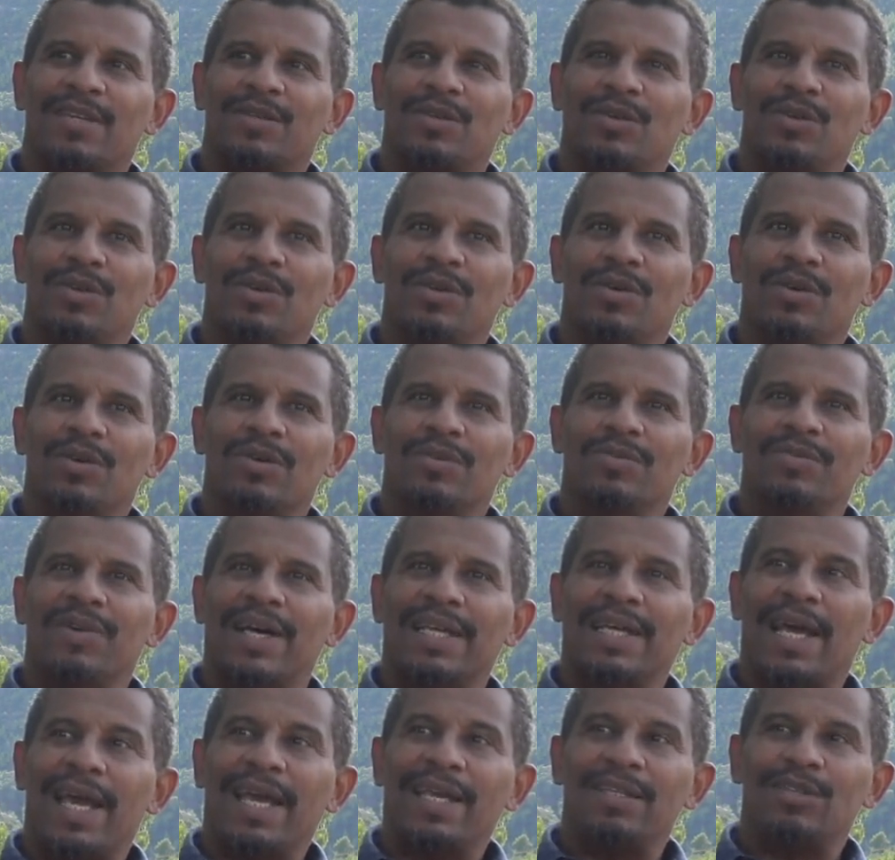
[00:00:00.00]
qu'on
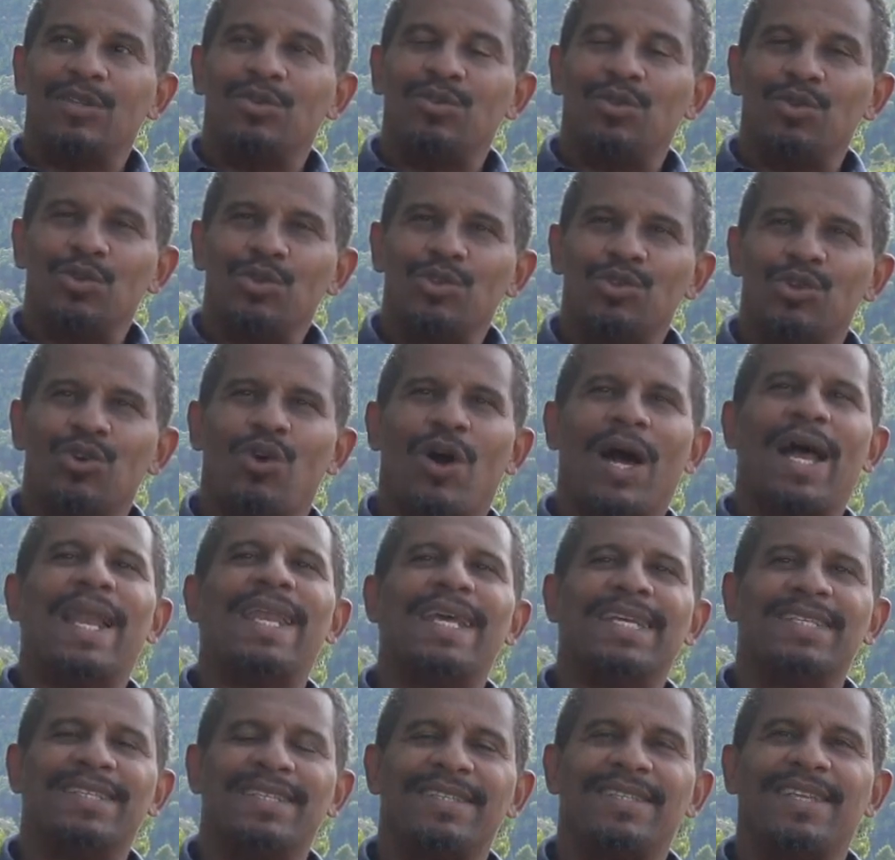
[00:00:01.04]
va être toujours à
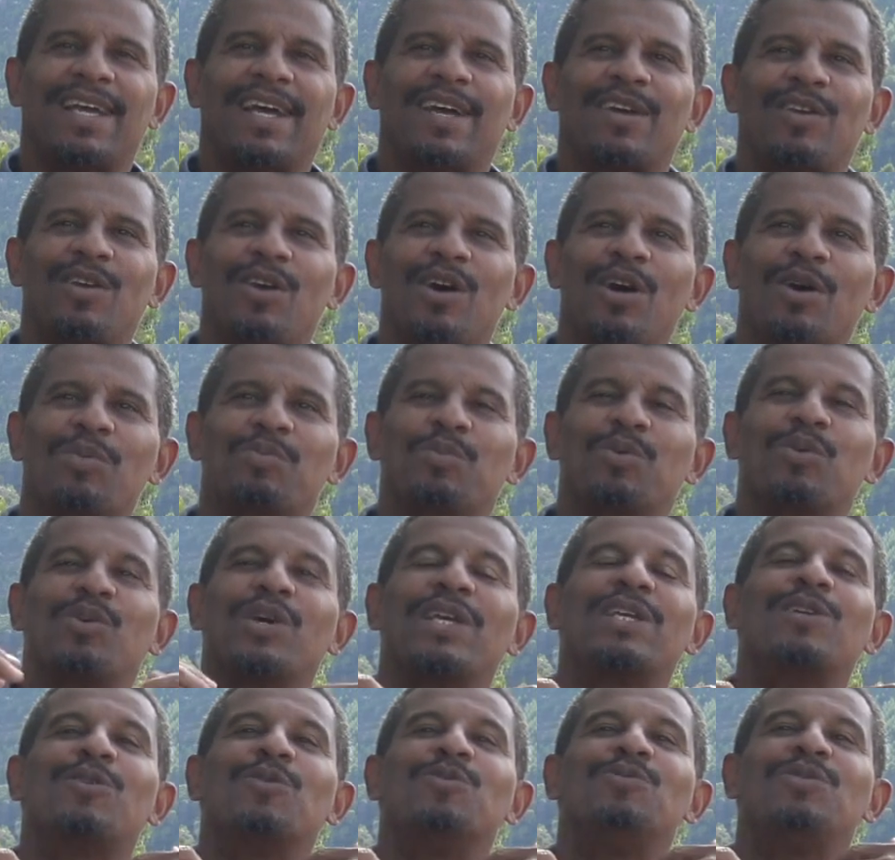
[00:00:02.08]
l'extérieur
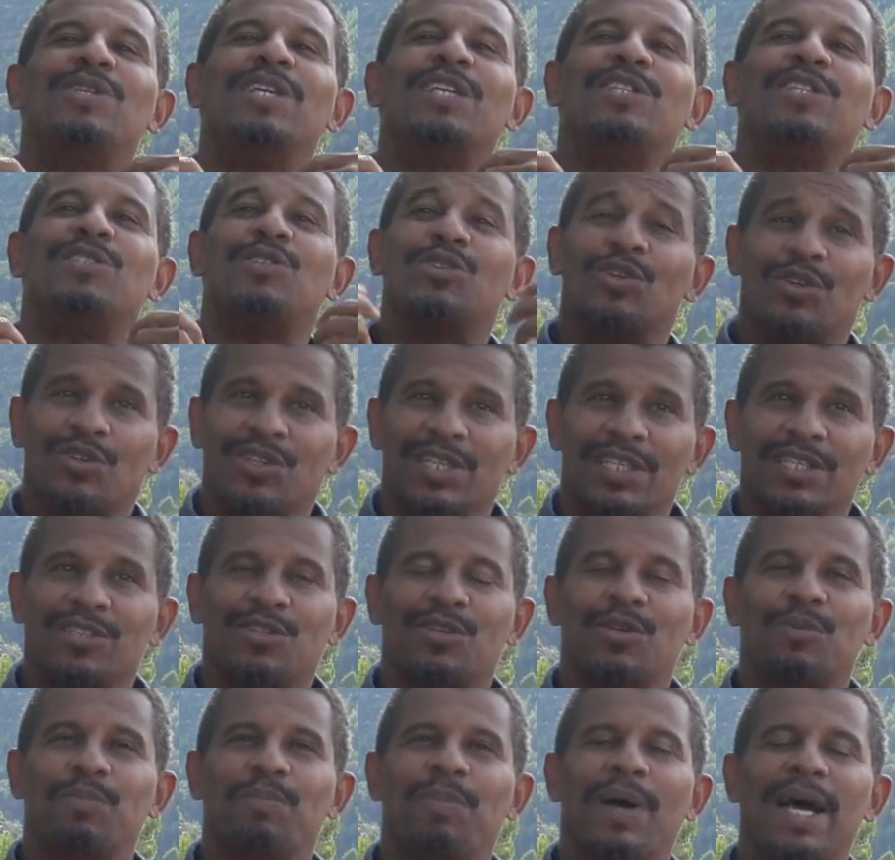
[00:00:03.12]
pour écouter ce qui
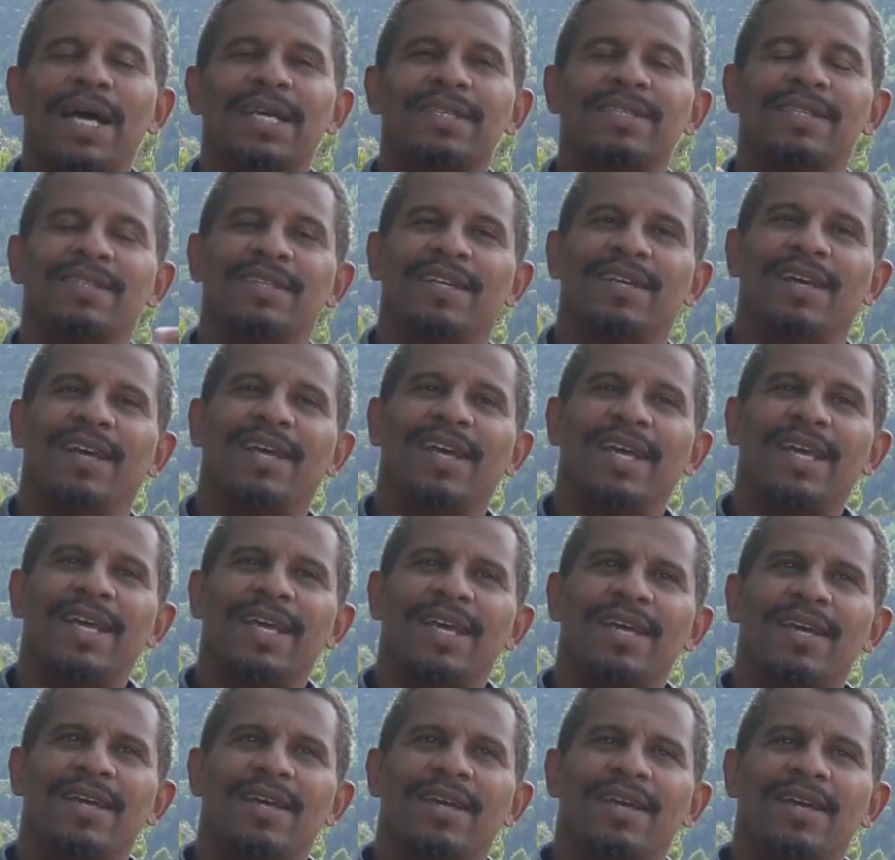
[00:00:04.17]
se passe,
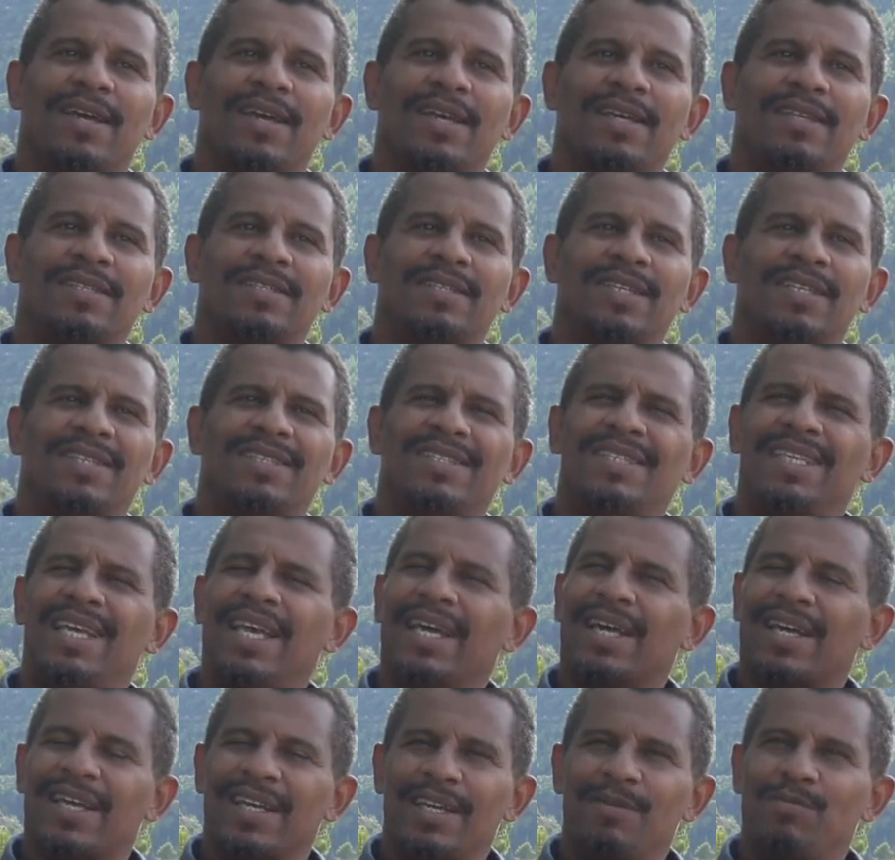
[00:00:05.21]
et c'est
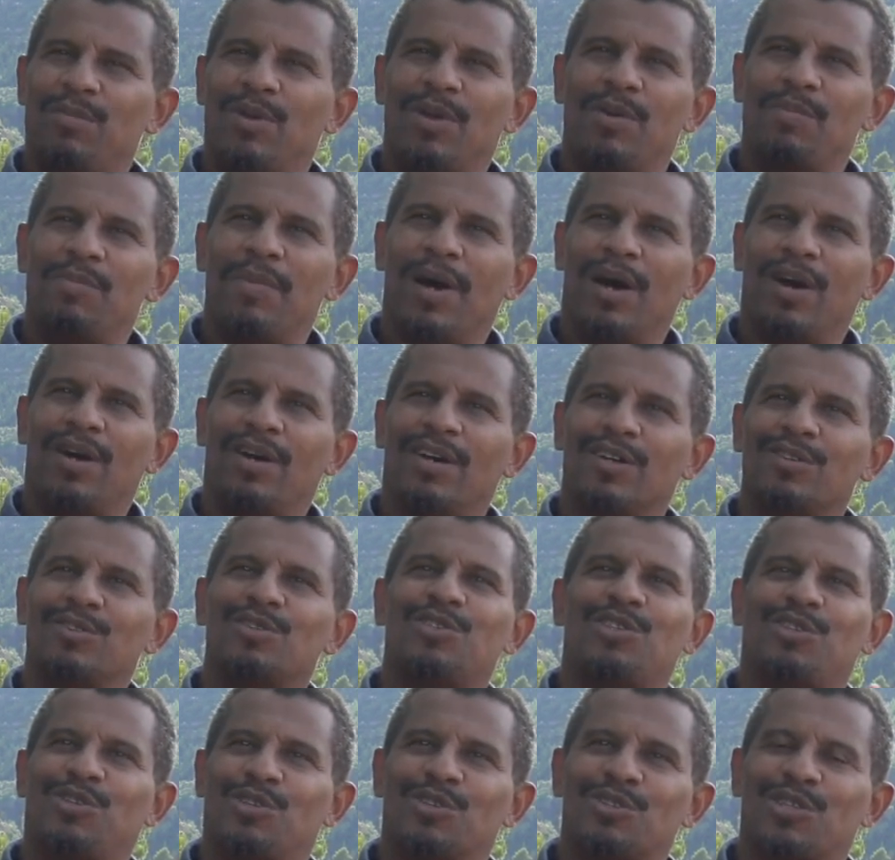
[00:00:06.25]
terriblement
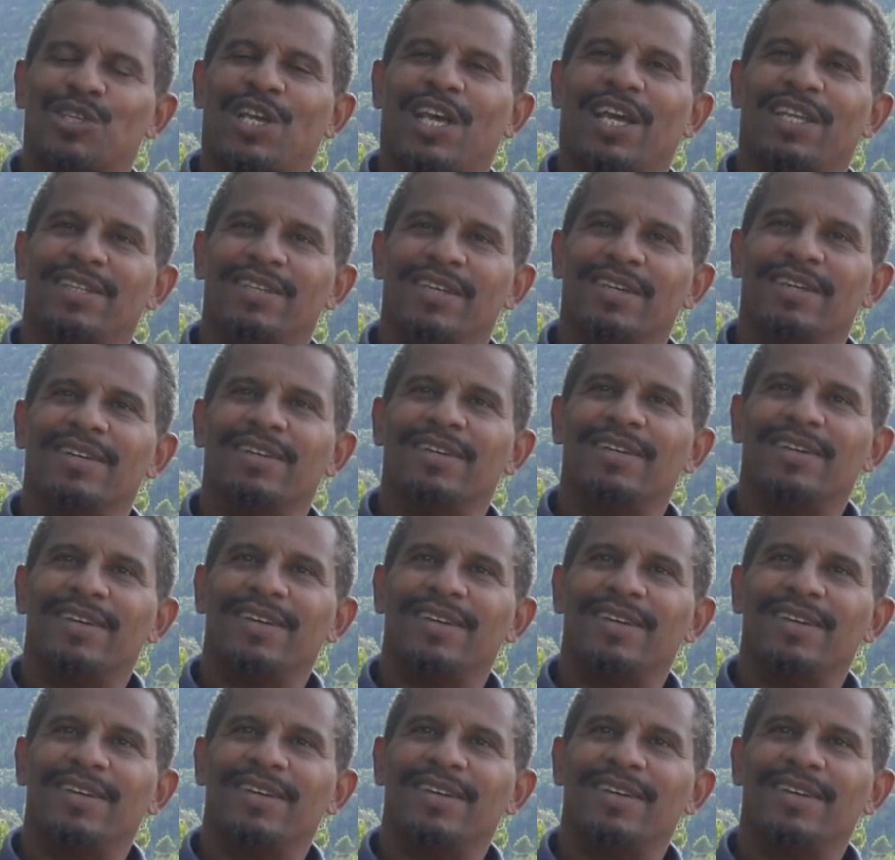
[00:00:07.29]
anxiogène.